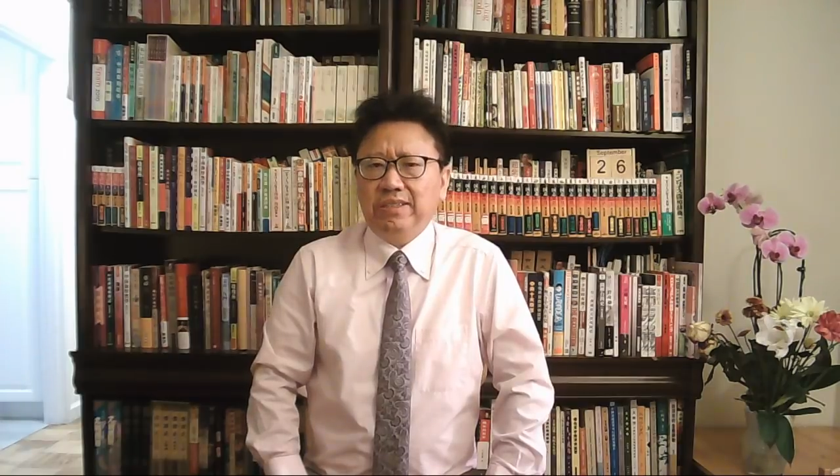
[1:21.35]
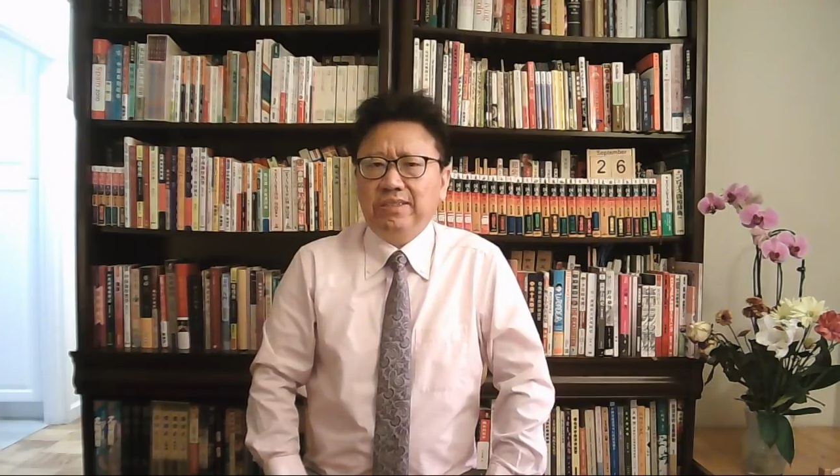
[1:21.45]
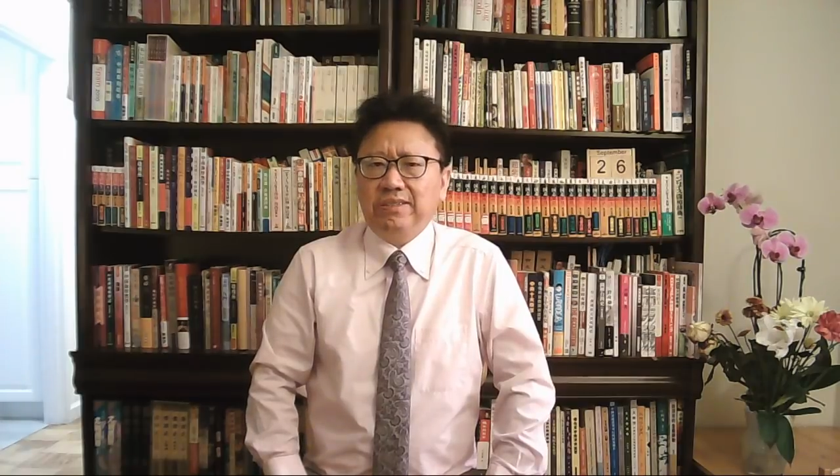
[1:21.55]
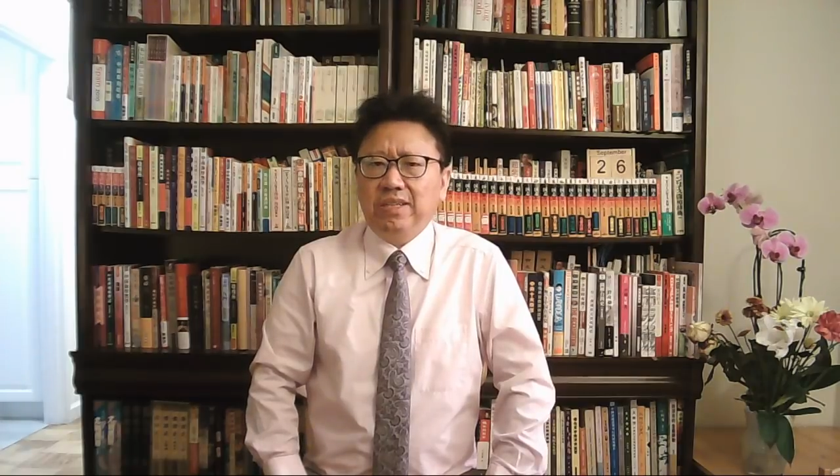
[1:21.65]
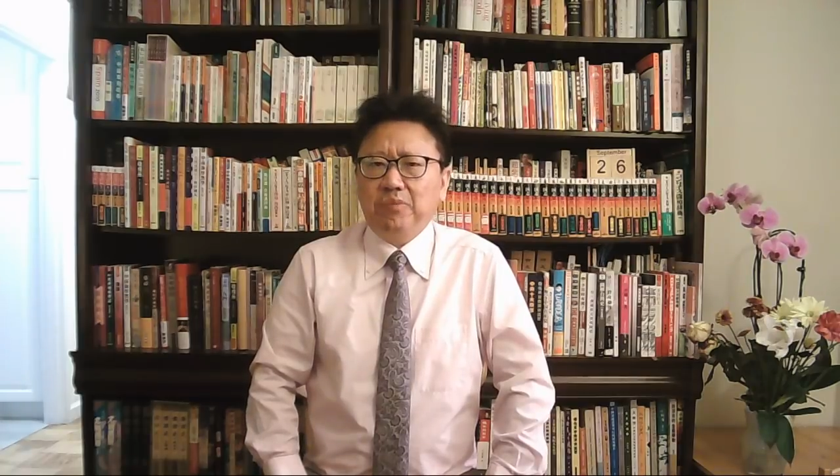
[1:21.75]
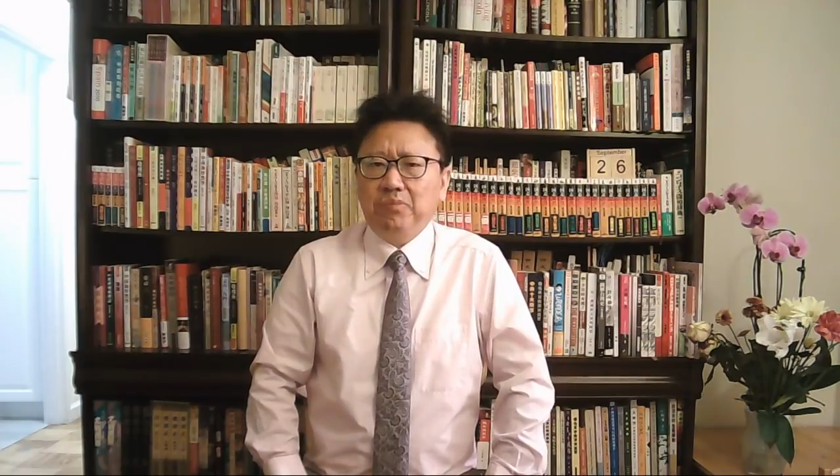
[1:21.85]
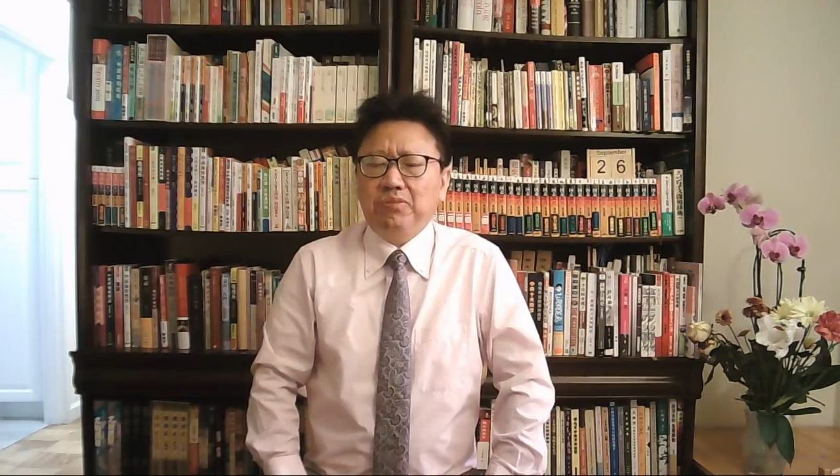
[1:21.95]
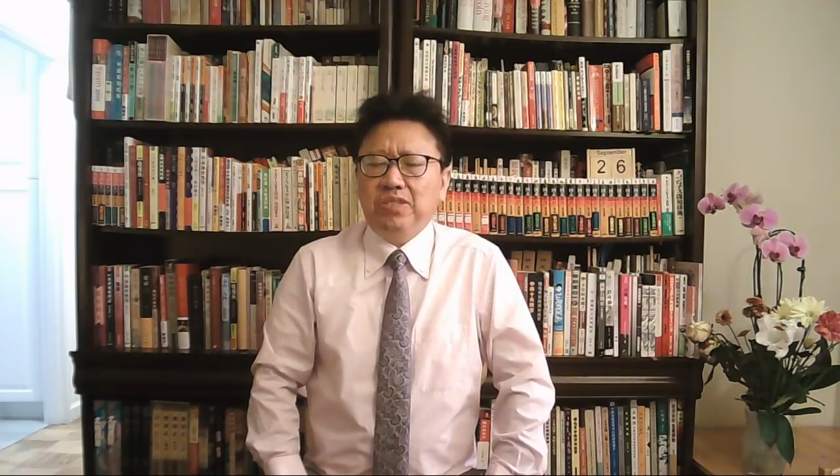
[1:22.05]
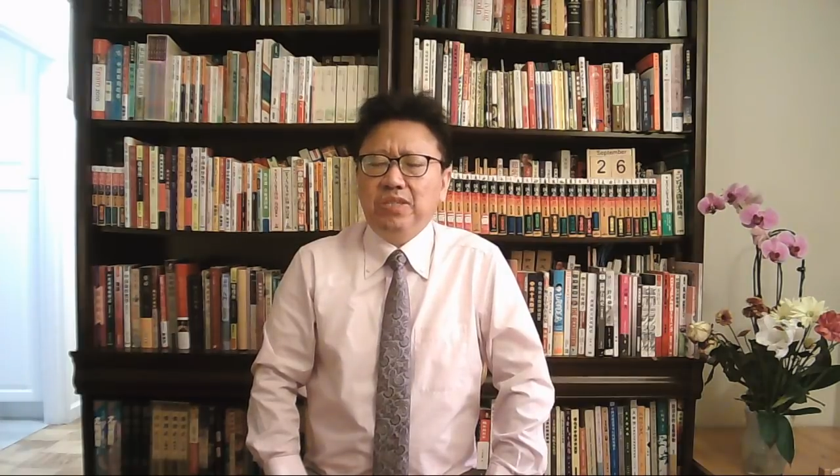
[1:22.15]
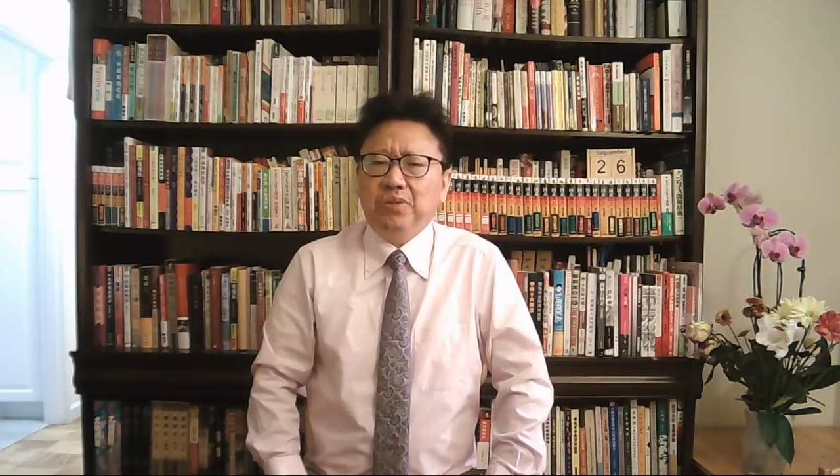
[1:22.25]
呃这个补
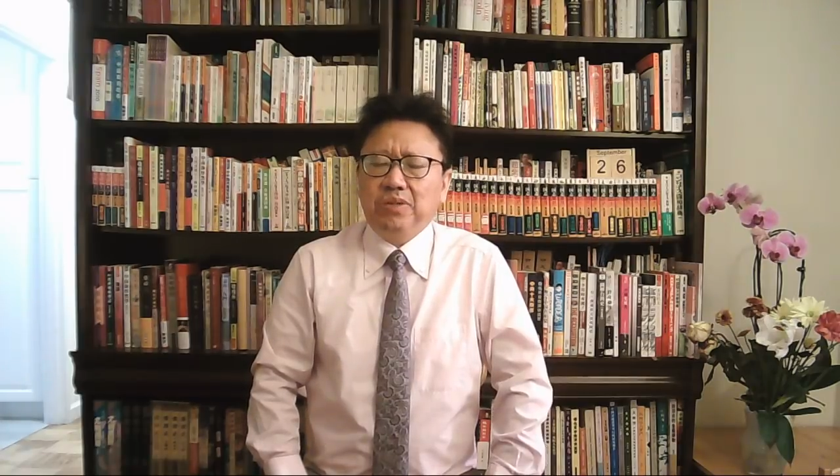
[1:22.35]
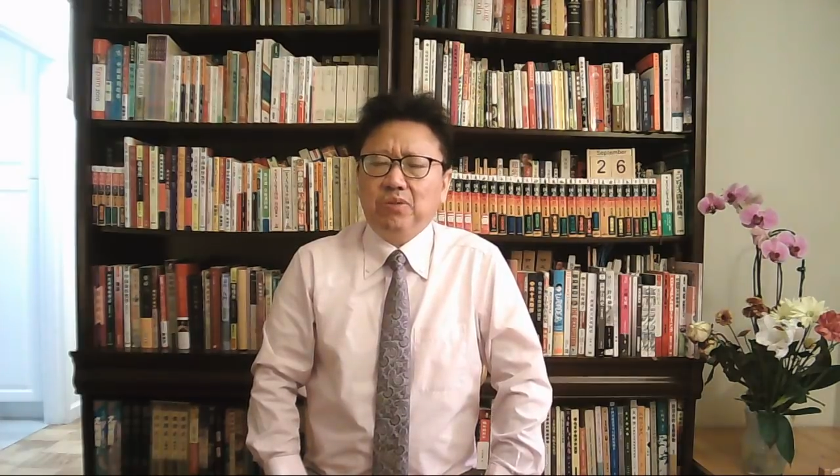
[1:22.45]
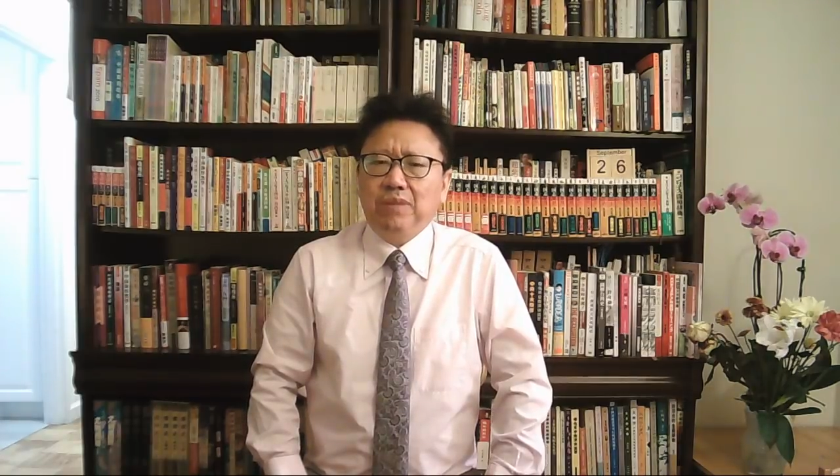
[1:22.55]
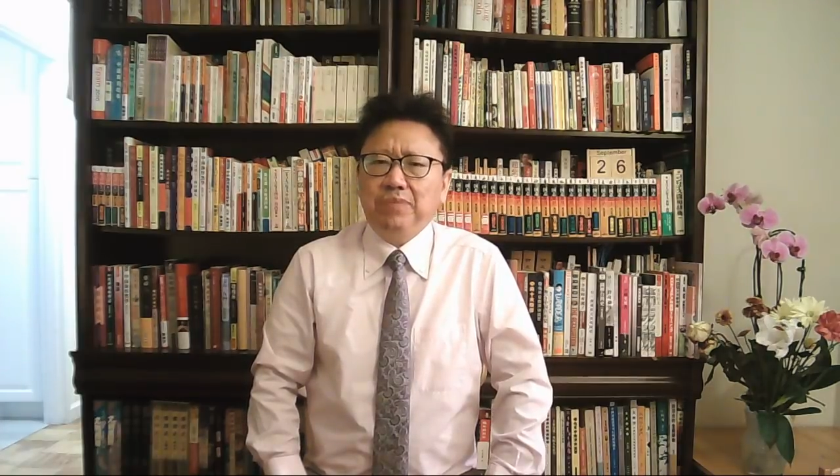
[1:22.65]
给或者官